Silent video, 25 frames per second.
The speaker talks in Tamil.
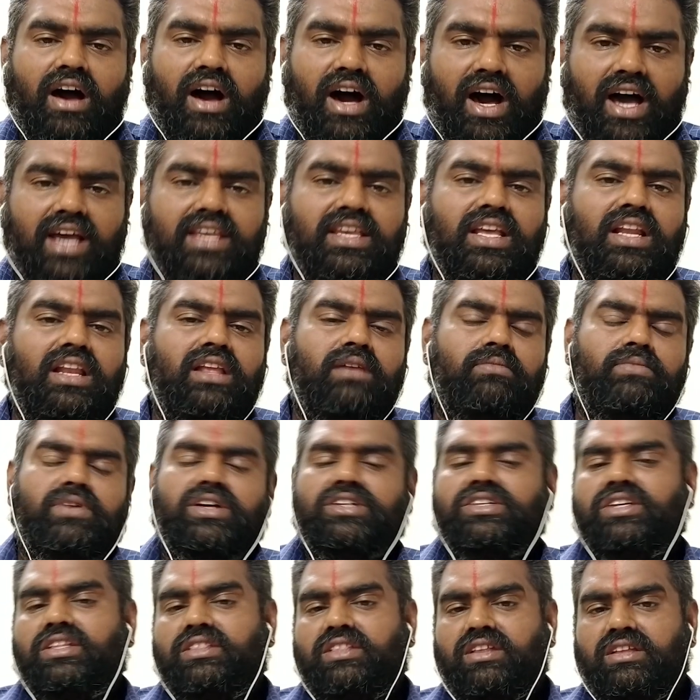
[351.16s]
ஆயில்யம்
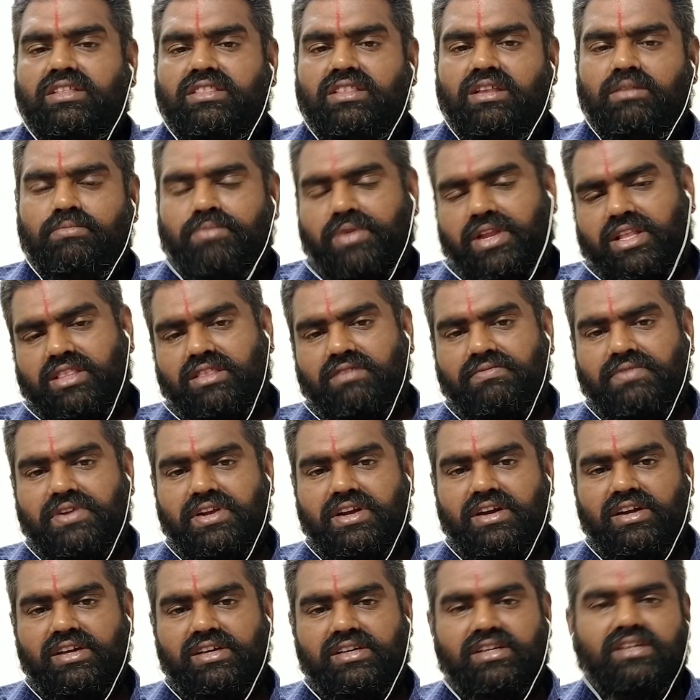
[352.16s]
நட்சத்திரத்தில்
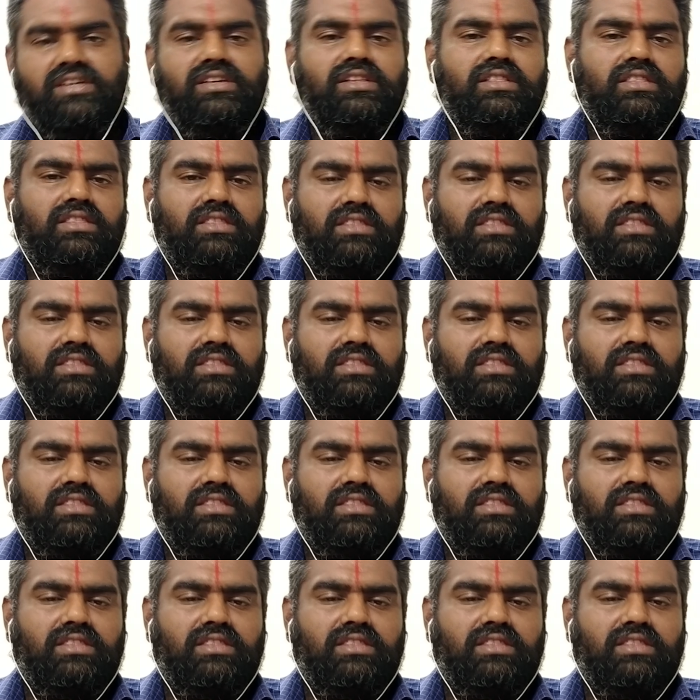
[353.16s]
பிறந்தவர்களுக்கு